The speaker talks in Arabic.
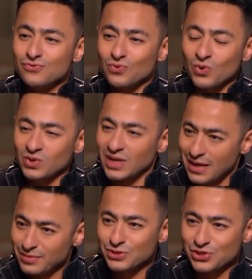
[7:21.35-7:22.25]
ورحت
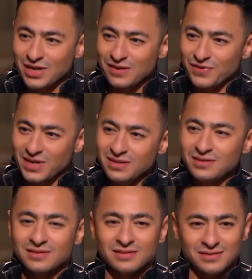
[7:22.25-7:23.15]
لحميد الشاعري
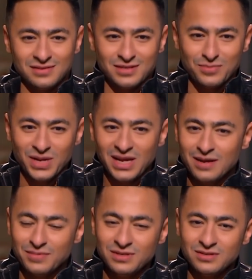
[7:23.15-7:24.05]
فعلا سمعني
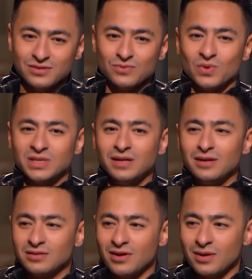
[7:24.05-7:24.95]
حميد وداني
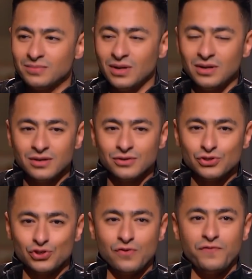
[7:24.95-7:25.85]
لطارق عبد الله
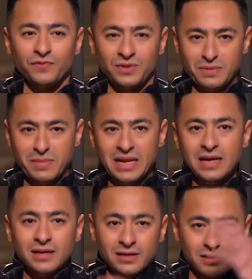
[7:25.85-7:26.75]
شفت
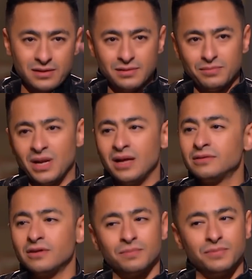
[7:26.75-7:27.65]
ملاك من
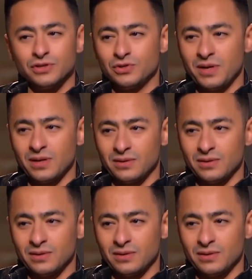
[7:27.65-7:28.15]
عند ربنا سبحان